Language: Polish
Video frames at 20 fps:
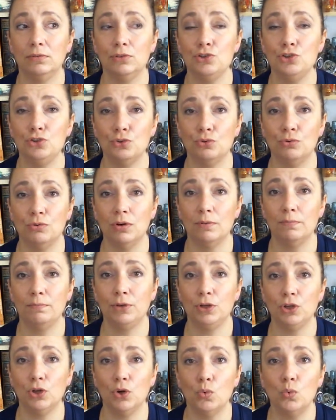y, ziół
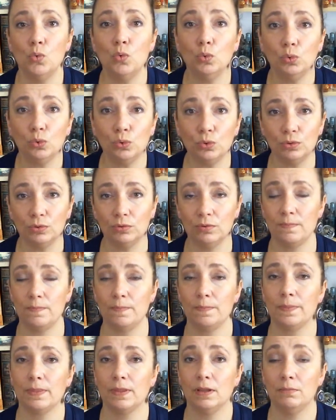piołunu,
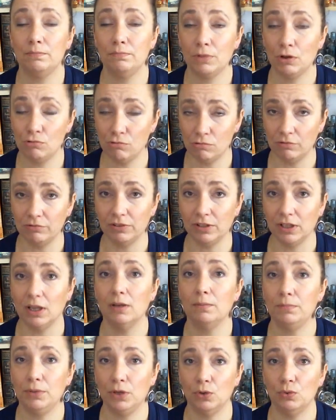głównie
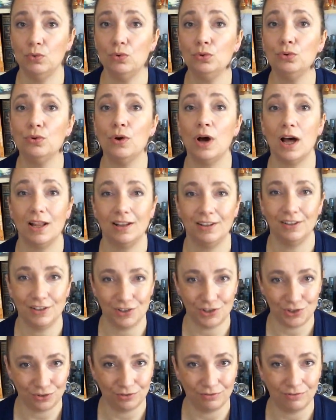piołunu,
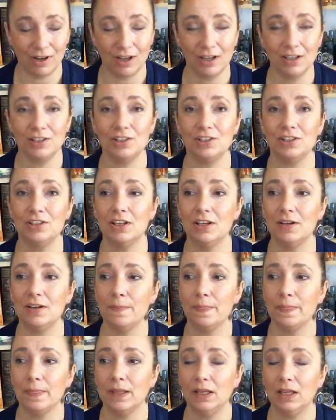anyżu właśnie
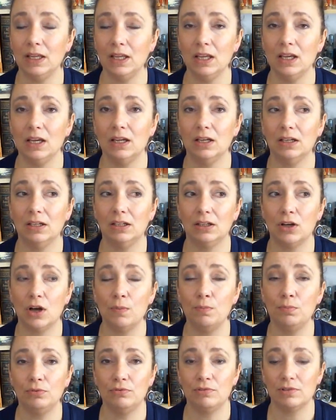i y,
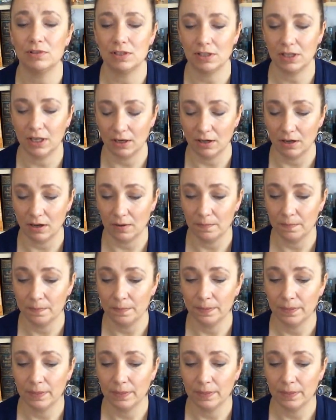kopru włoskiego.